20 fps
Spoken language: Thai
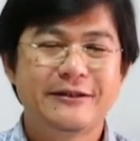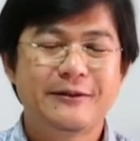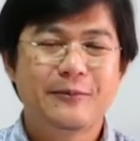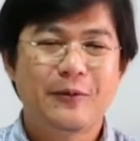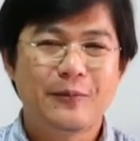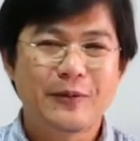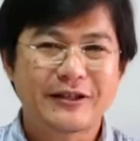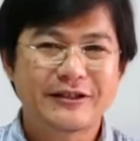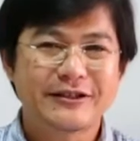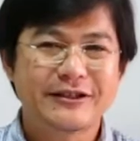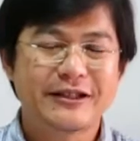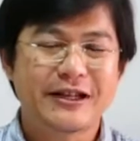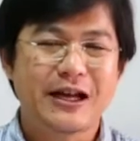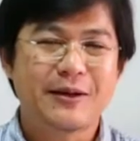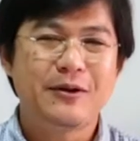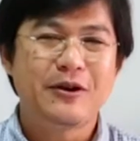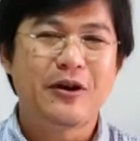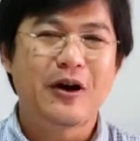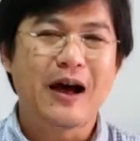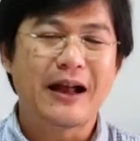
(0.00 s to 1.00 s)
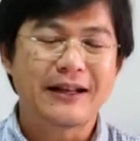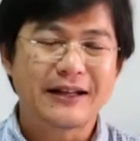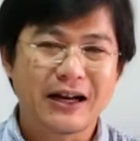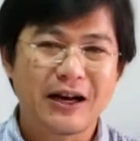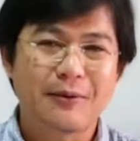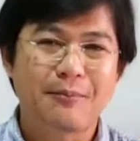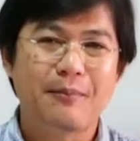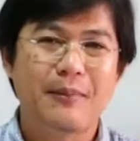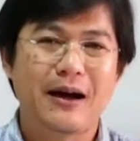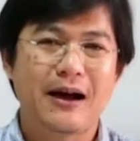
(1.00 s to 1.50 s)
ผมอยากเสนอให้พี่น้องหันก
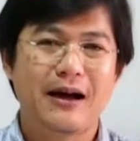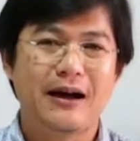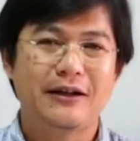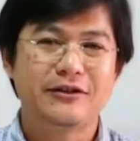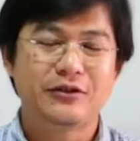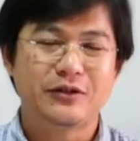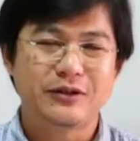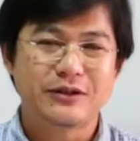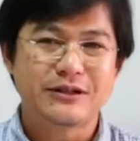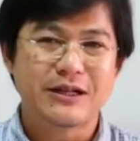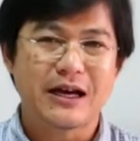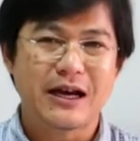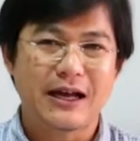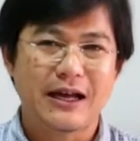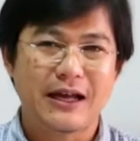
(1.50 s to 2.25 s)
ลับมาสนใจ